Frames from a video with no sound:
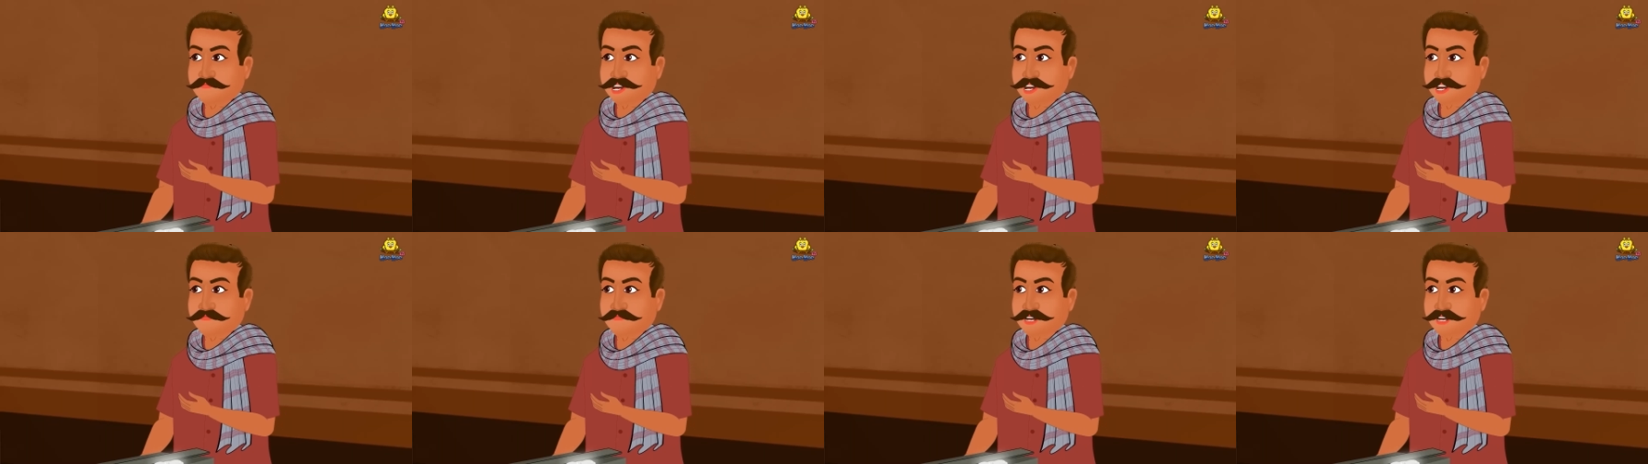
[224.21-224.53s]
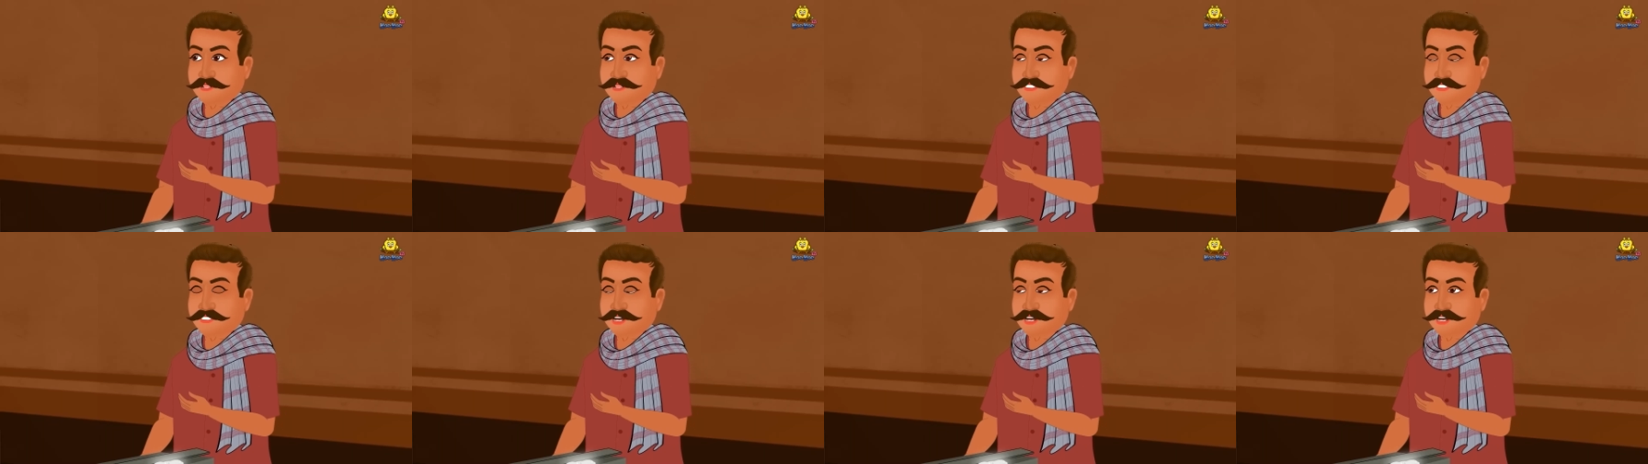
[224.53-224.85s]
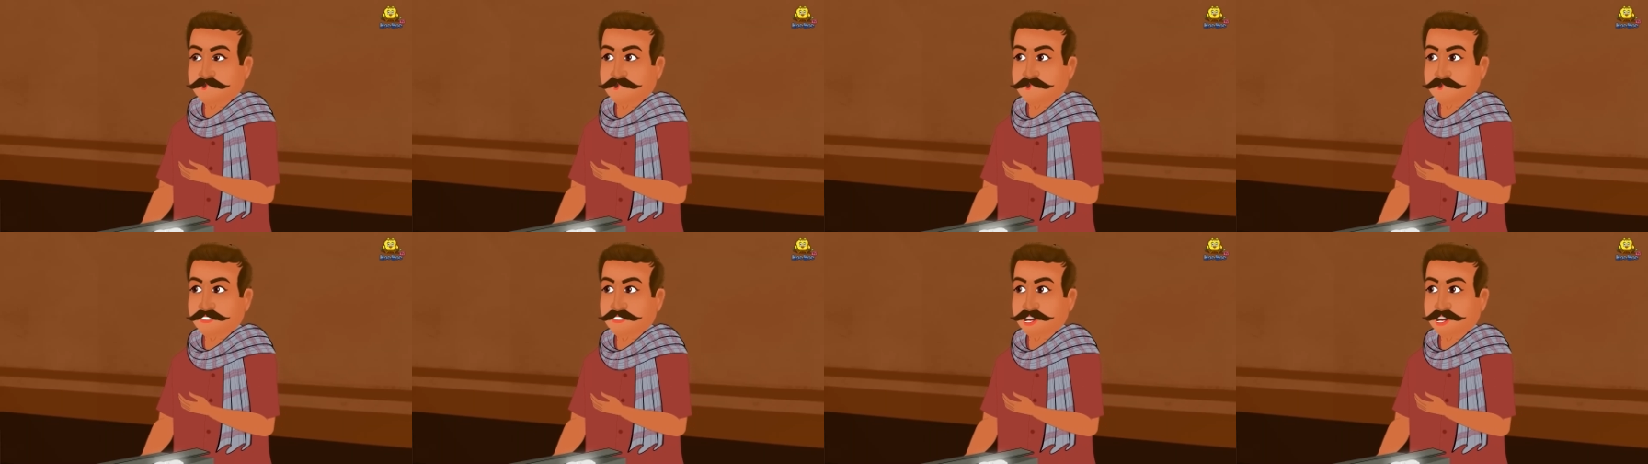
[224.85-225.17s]
मैं पूरी
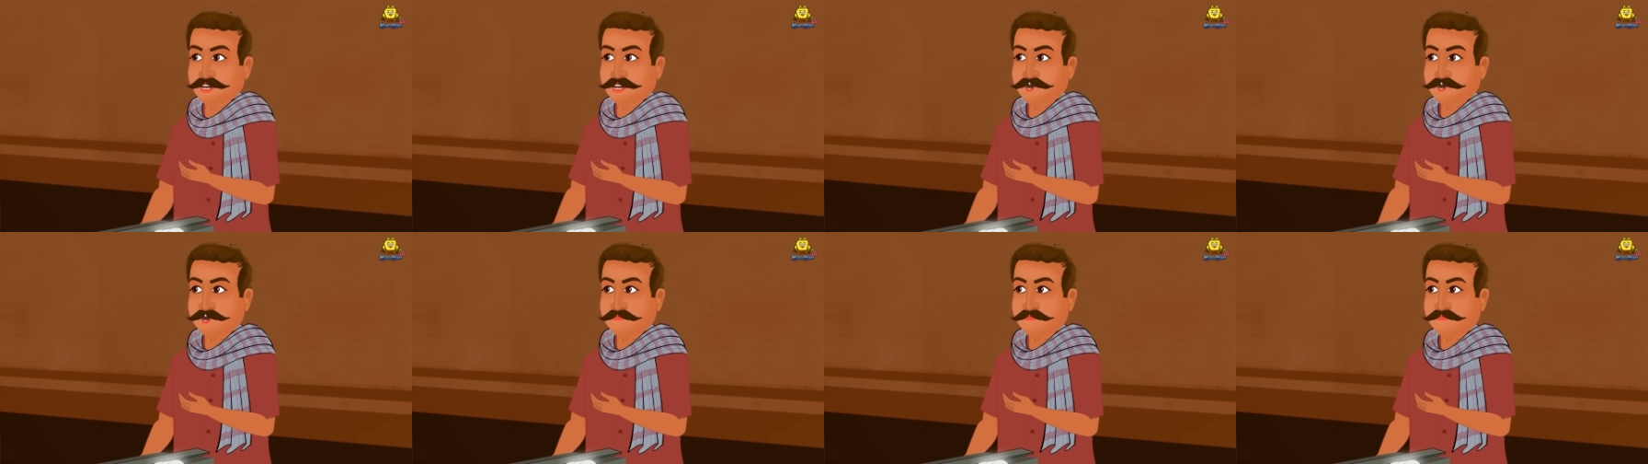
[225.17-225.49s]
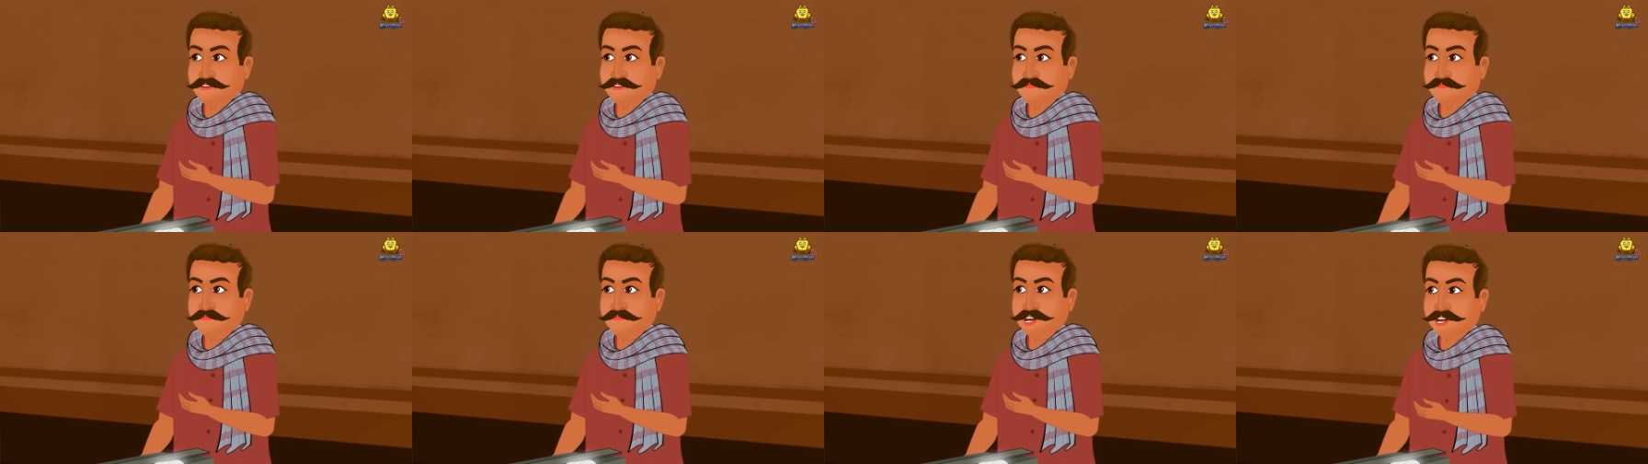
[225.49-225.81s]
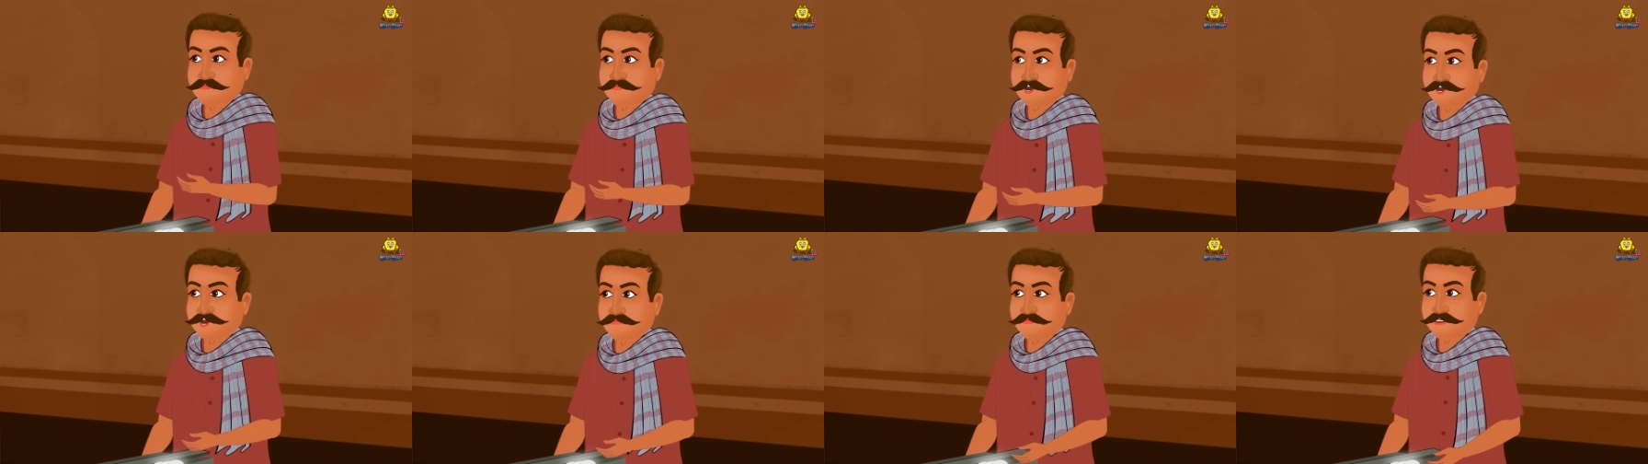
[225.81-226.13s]
दुनिया को अपने
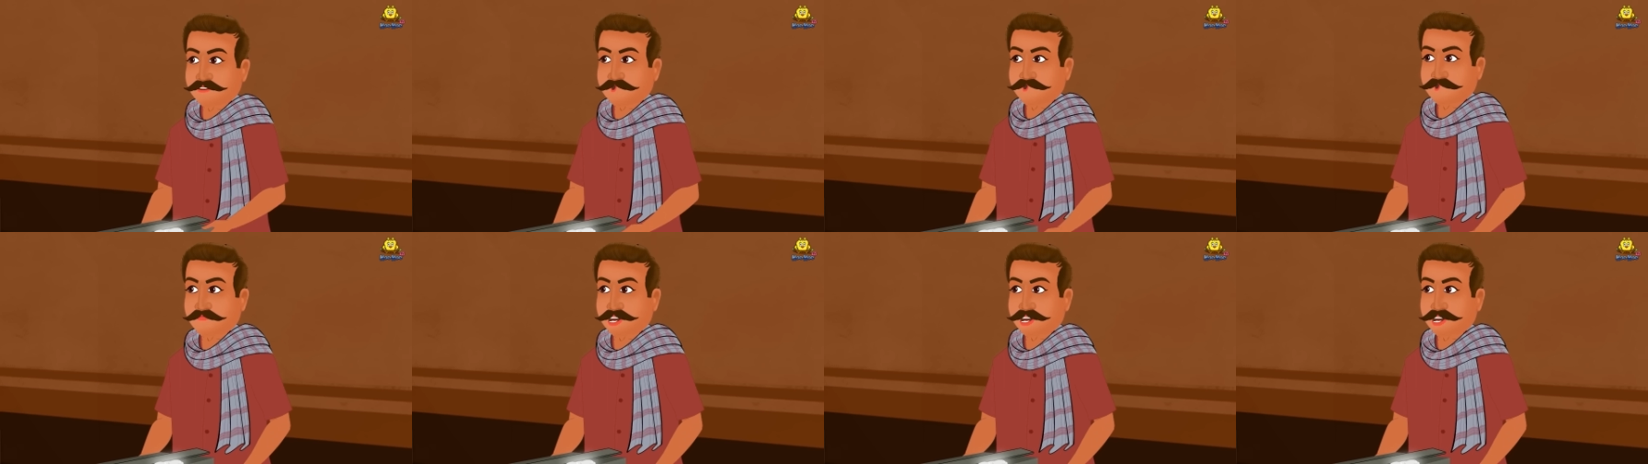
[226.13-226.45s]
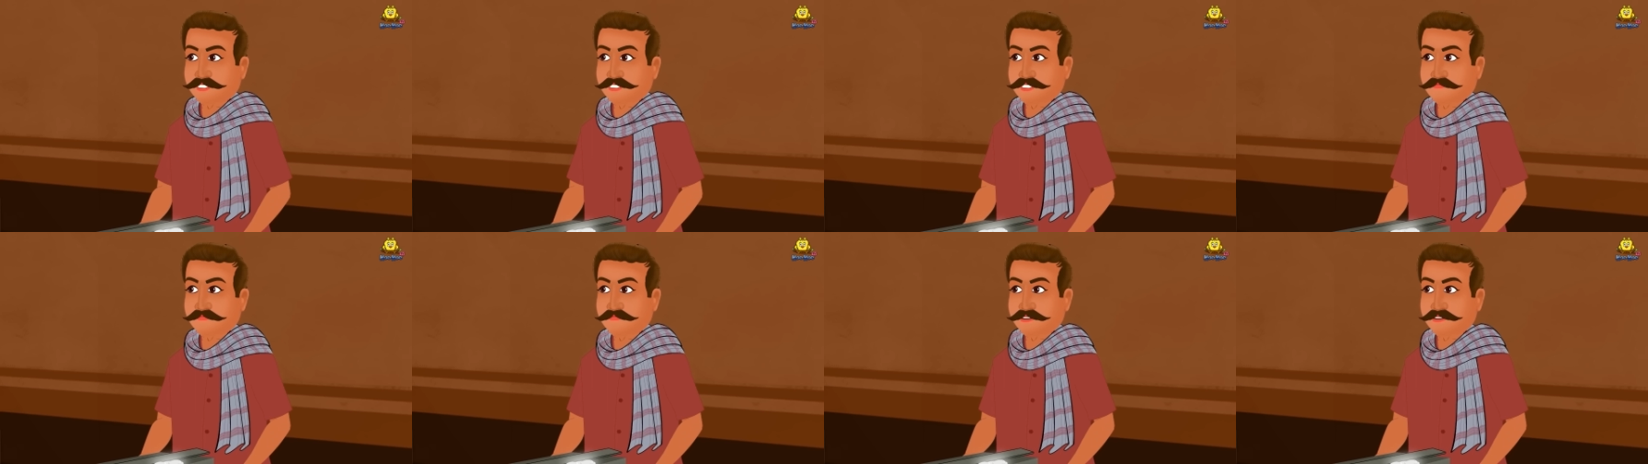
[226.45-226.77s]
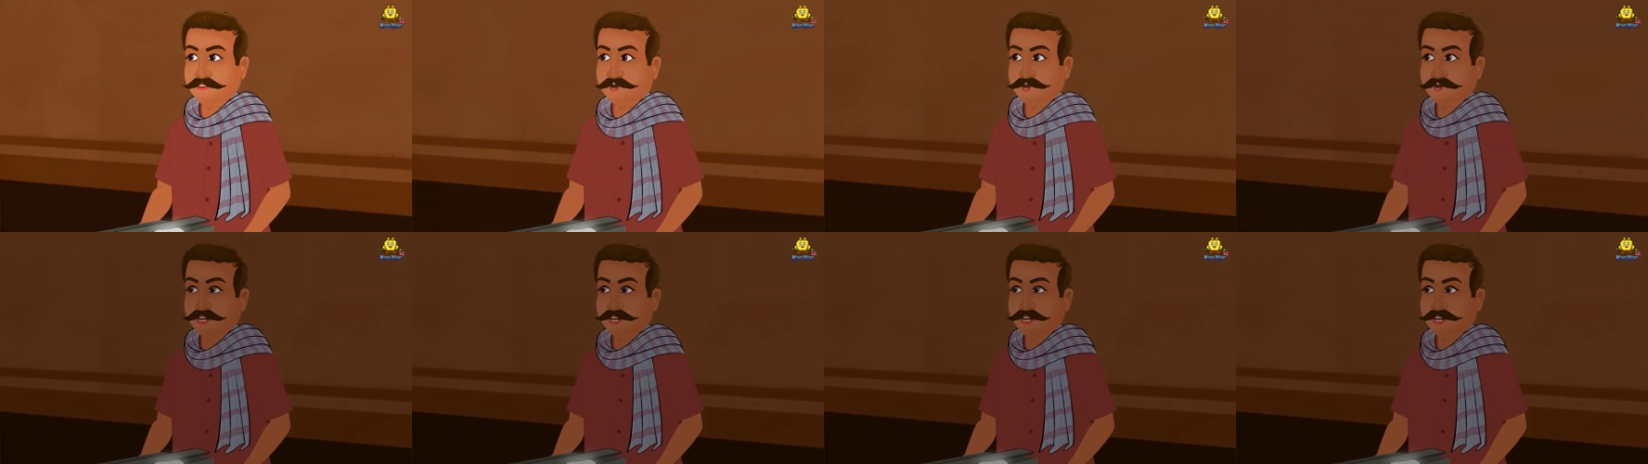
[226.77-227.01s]
कदमों में झुका सकता